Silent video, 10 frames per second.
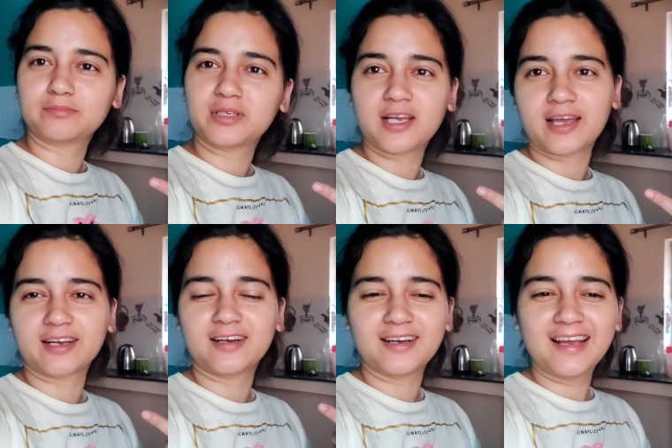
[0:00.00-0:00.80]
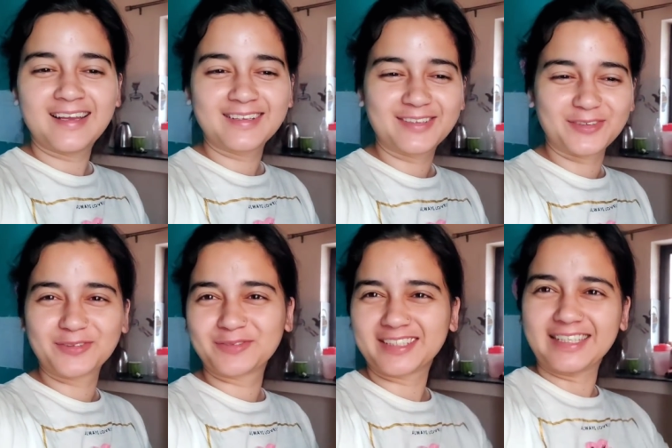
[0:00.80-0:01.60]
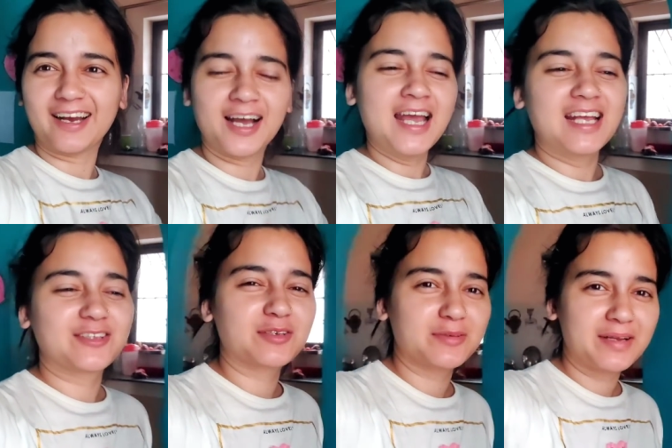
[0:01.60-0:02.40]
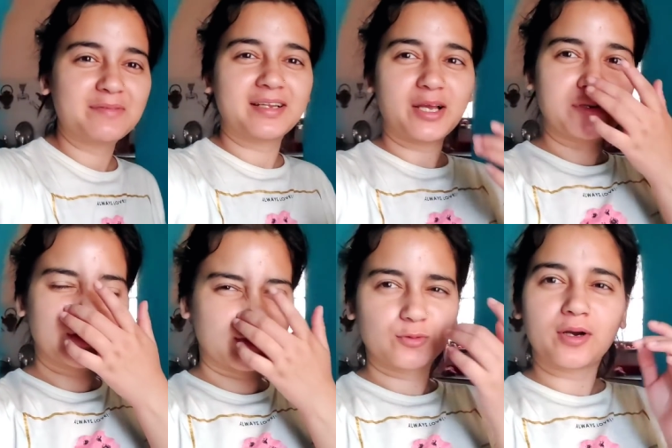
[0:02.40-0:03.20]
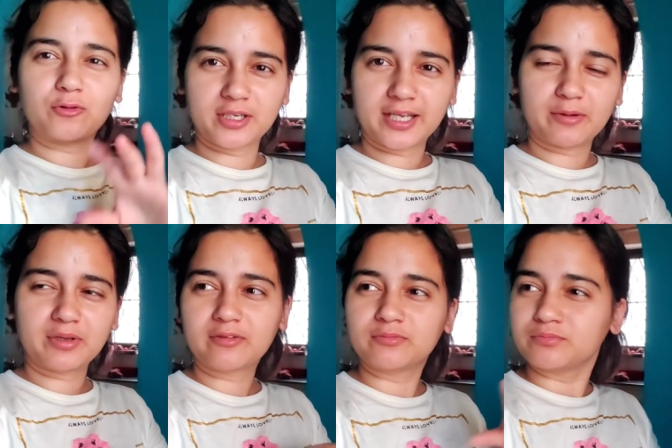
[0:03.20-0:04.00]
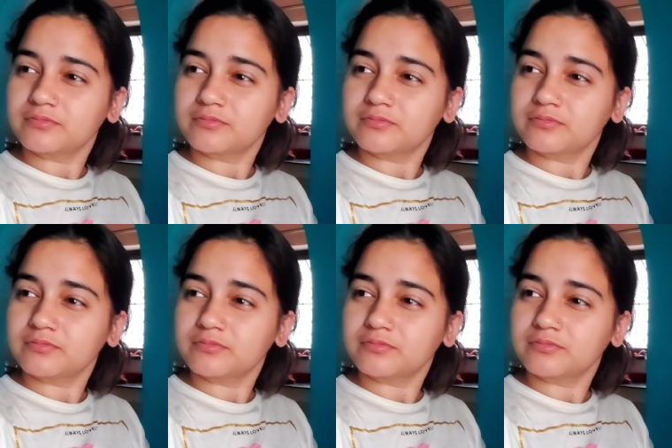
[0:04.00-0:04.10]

मज़ा आएगा तो या तो सबसे पहले मैंने अभी सुबह उठ के अभी